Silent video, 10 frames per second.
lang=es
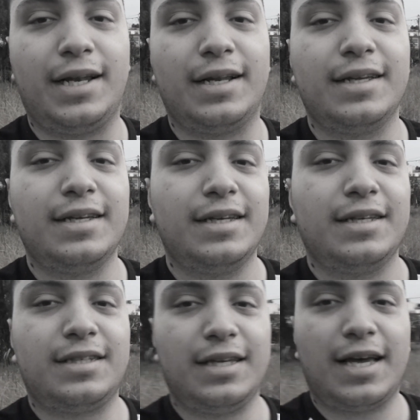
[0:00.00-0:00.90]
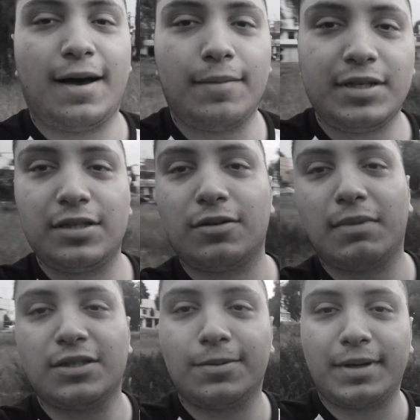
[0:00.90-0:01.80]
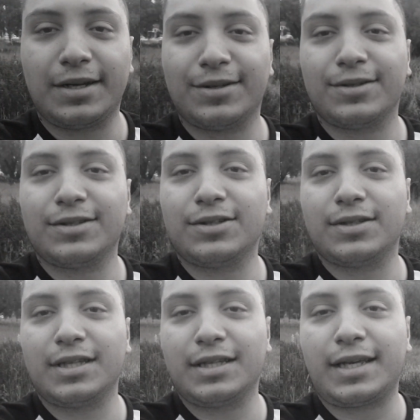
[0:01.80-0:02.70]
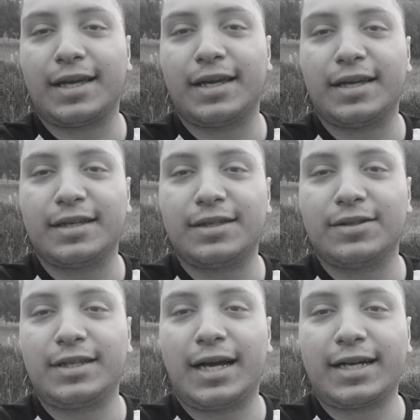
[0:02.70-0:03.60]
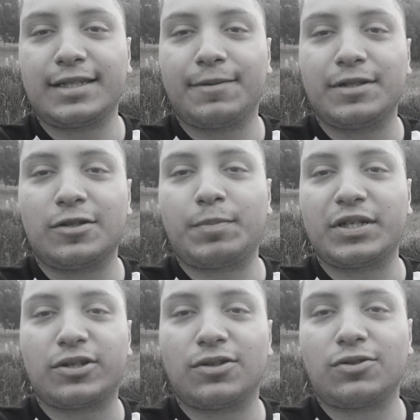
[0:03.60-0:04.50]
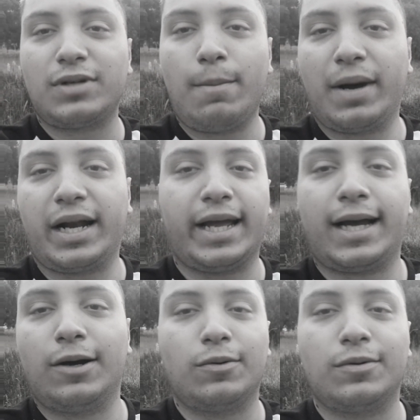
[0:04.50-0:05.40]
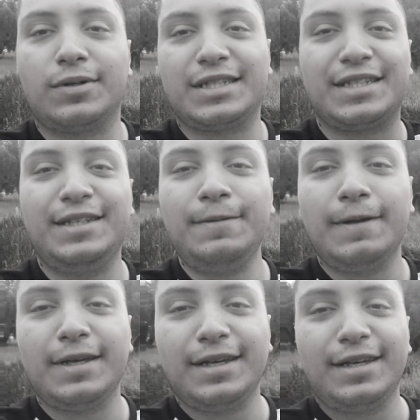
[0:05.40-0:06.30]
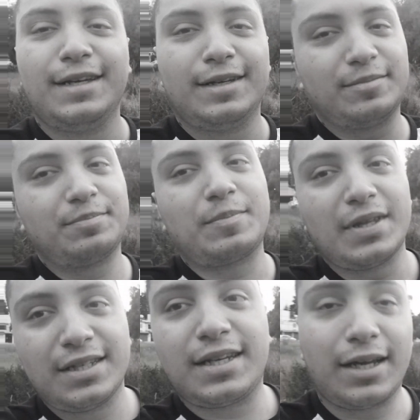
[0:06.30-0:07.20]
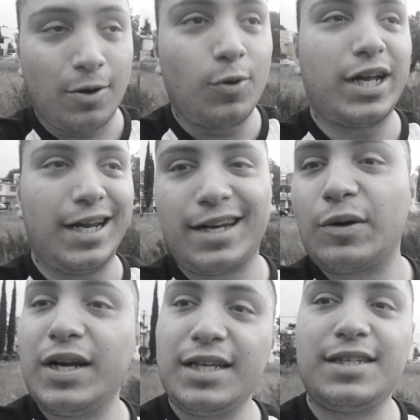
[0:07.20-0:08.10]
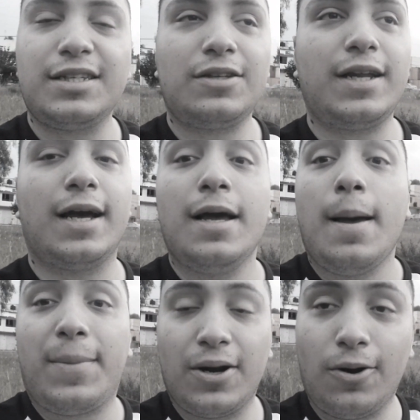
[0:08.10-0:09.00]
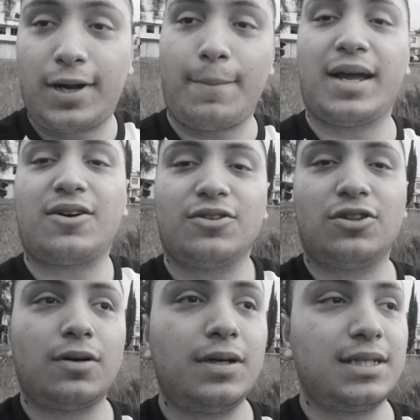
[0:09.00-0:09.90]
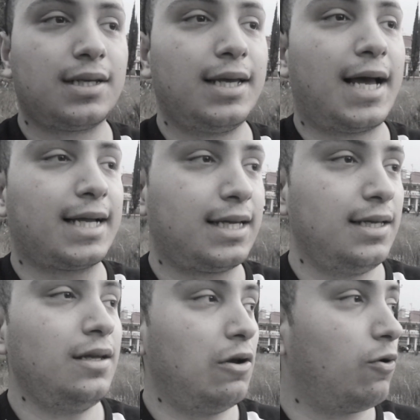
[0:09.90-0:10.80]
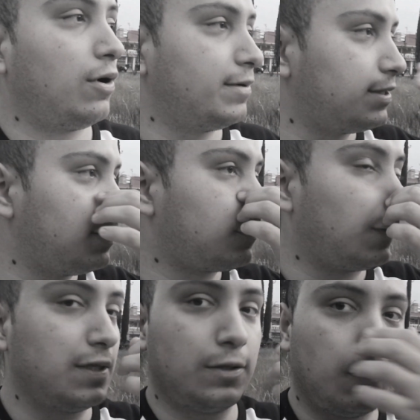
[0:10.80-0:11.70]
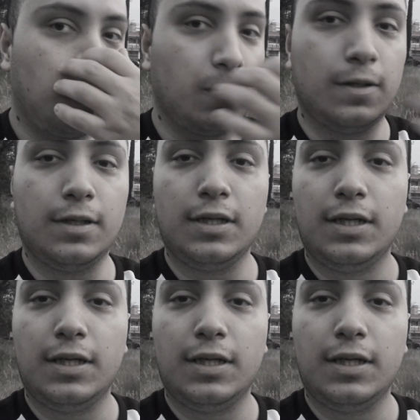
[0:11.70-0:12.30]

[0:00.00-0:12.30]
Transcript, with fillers: él sí ha visto más o menos donde, que ya que se ven sospechosos una pareja o así. como que le recuerda esa historia. Pero lo que me contó es que aquí, luego a veces cuando